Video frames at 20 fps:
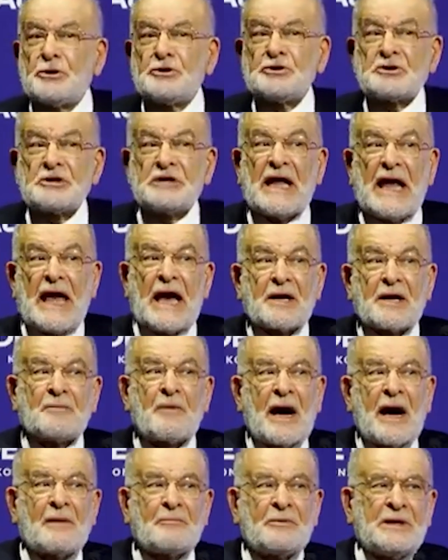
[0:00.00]
Bu işin
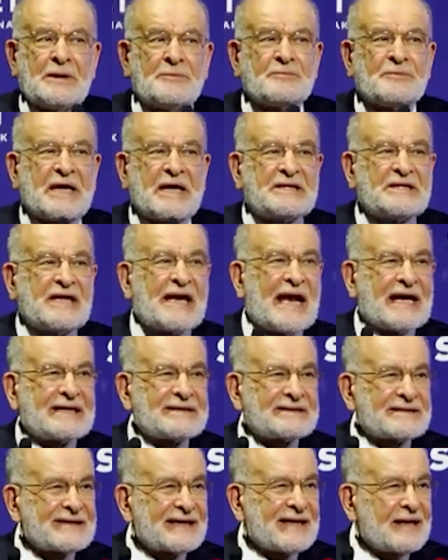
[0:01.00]
erbabıyım dediler.